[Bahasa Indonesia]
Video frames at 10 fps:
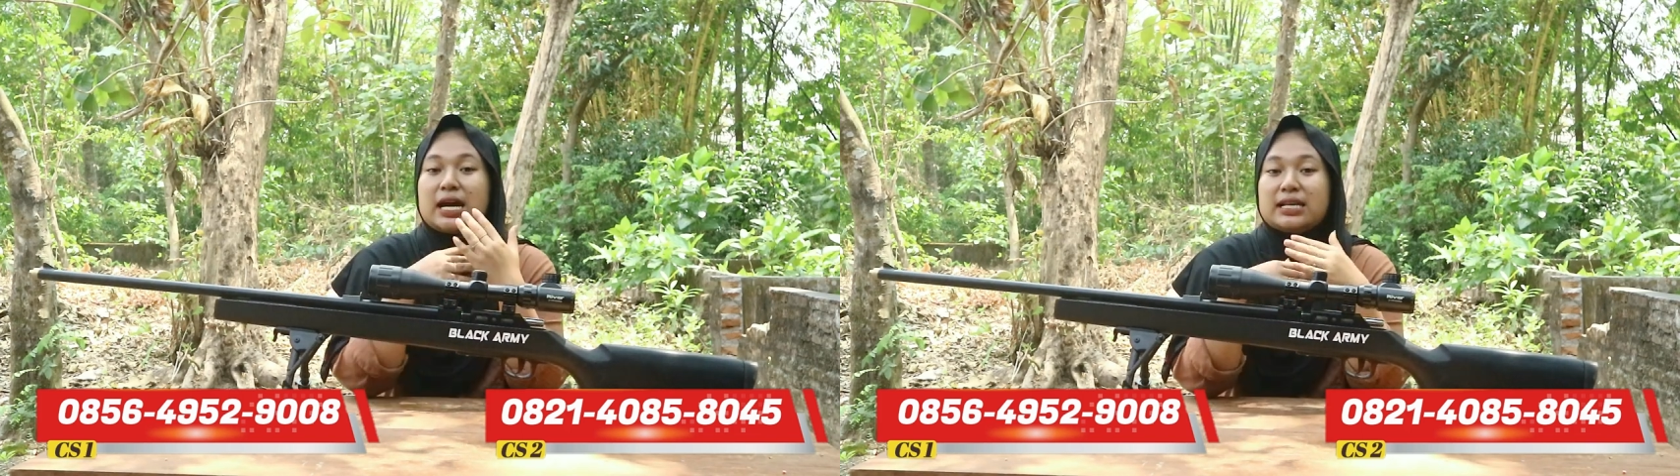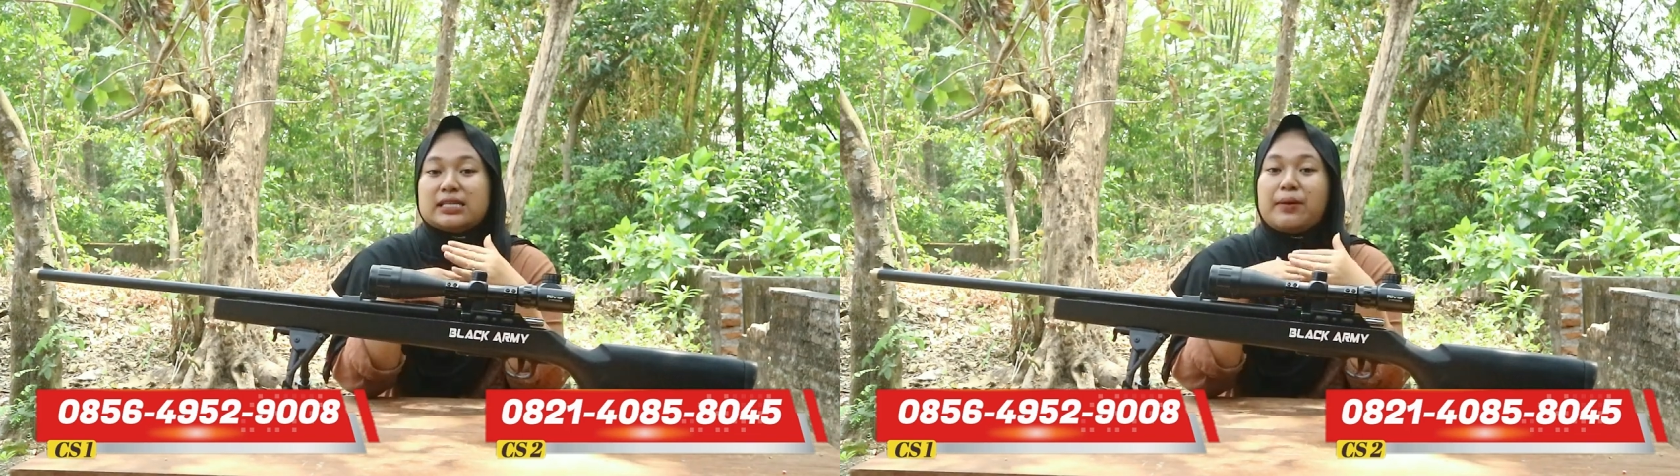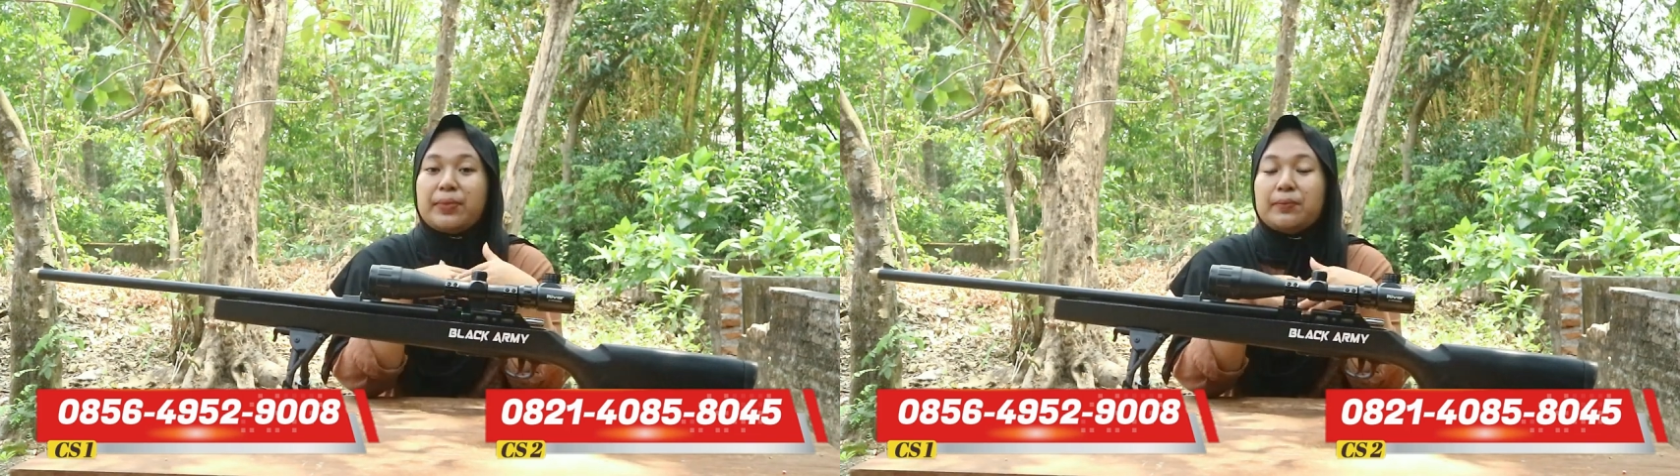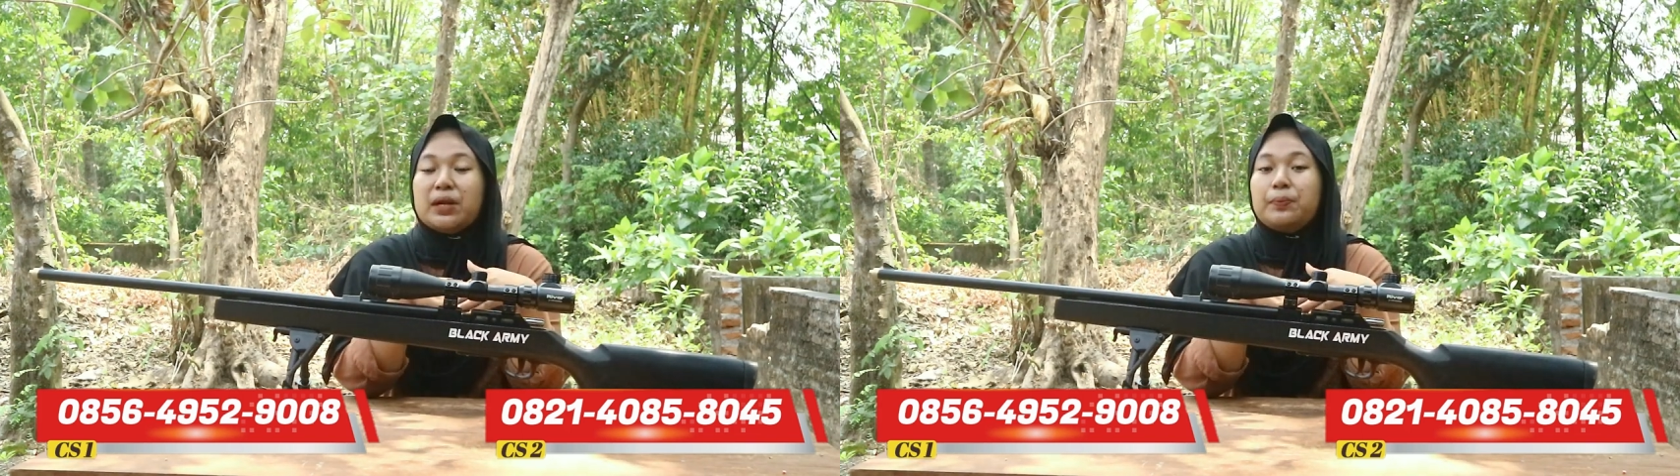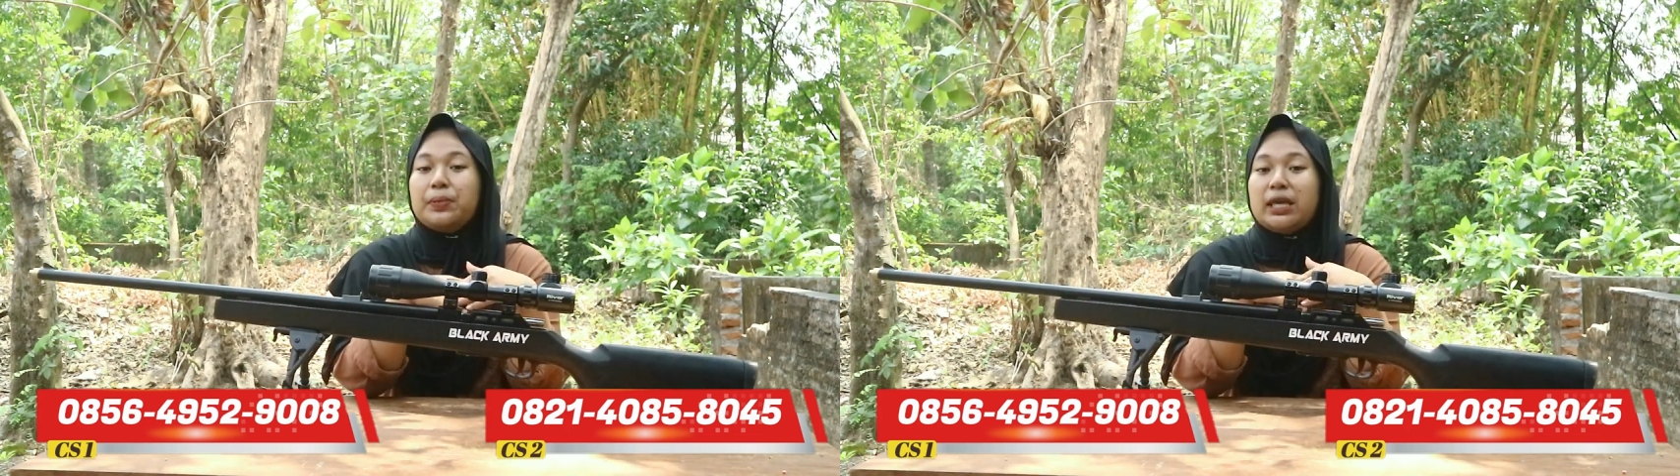jangan sampai
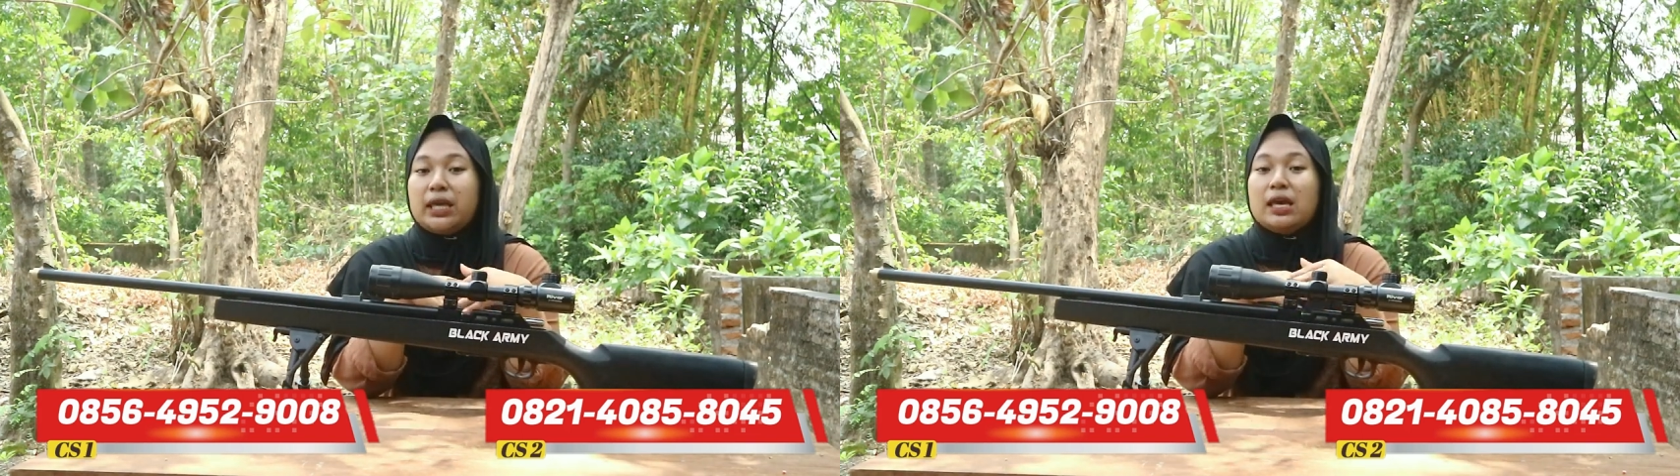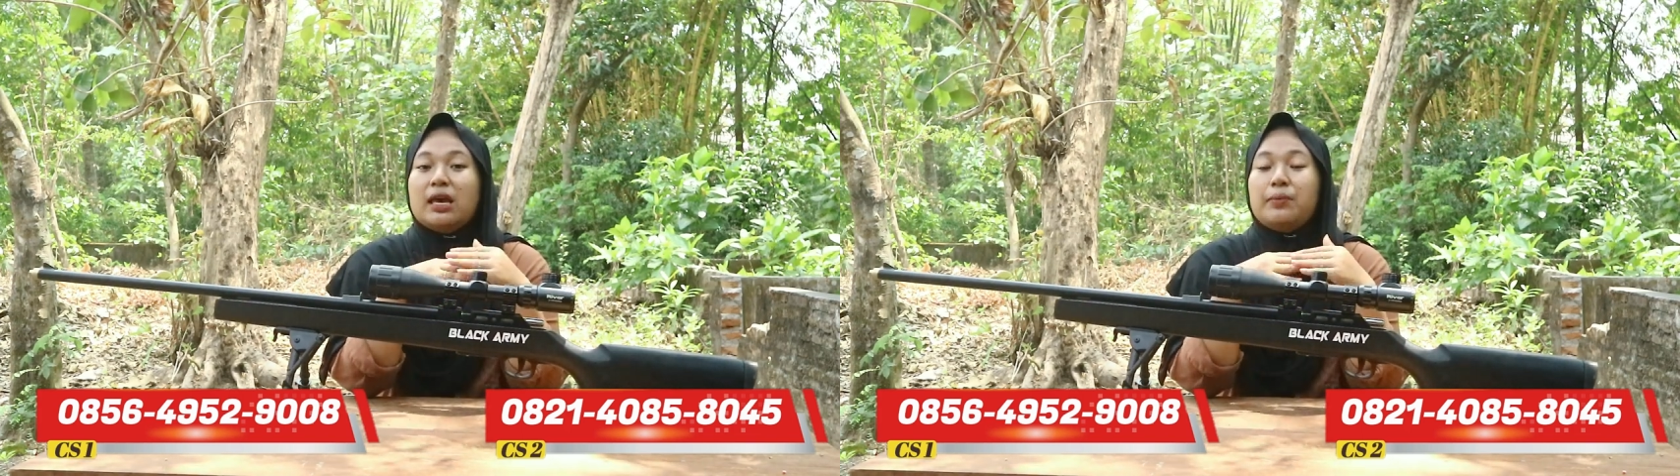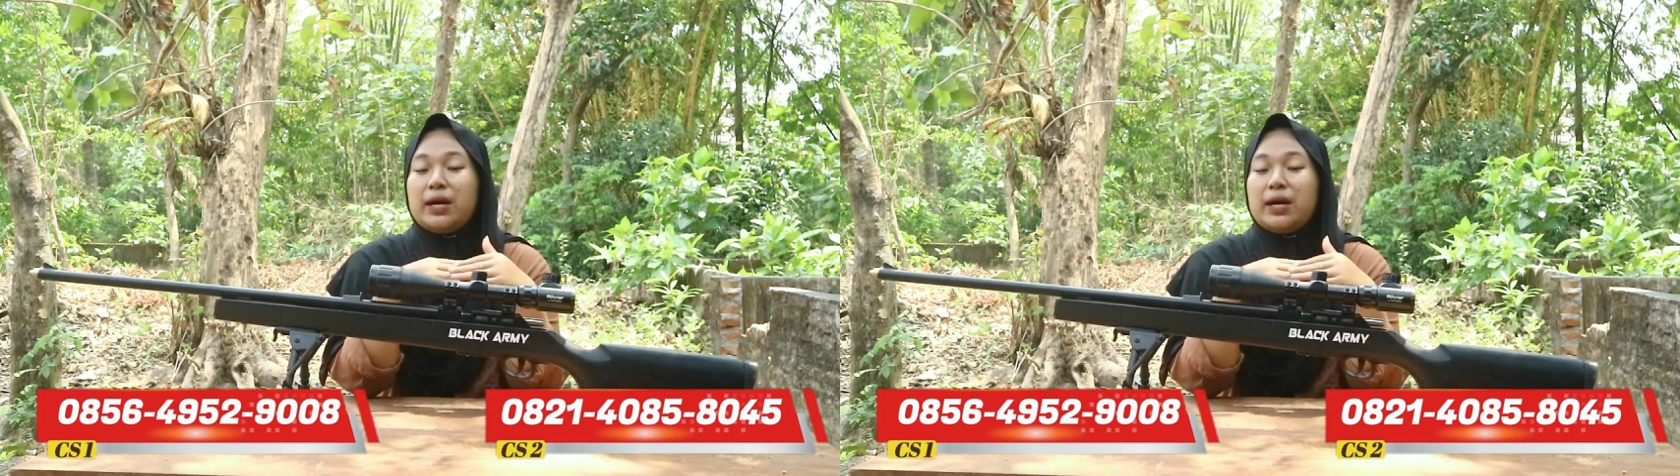melebihi